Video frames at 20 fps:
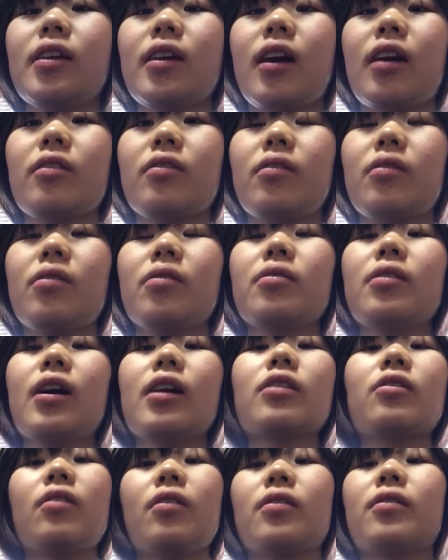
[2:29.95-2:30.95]
あのこの
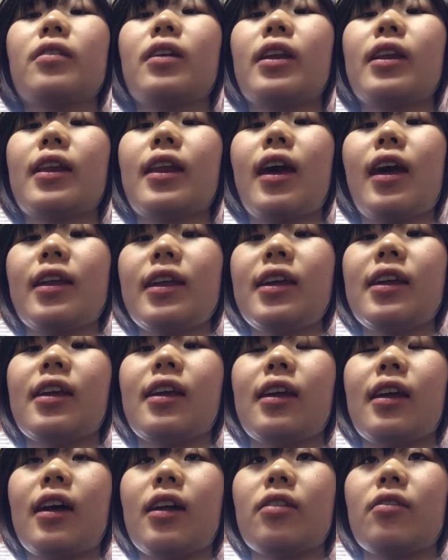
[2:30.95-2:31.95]
あとツイッター
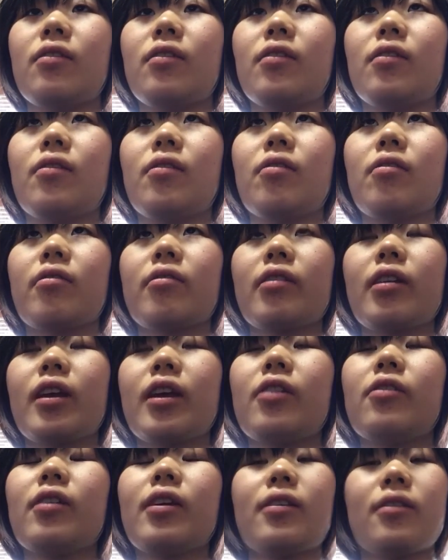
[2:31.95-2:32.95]
にあの
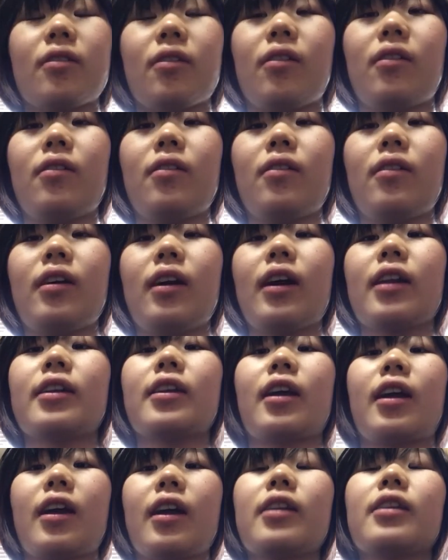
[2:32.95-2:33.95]
リクエストあっ
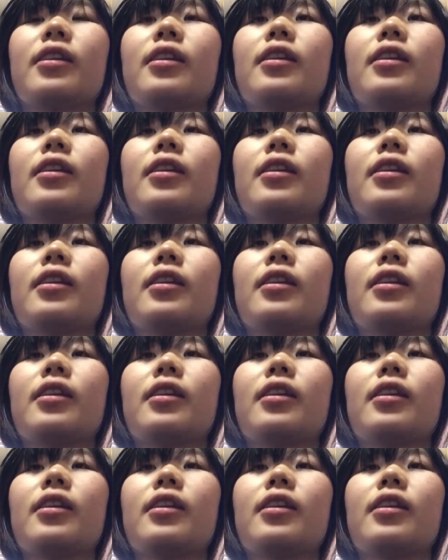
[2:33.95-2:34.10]
たらっ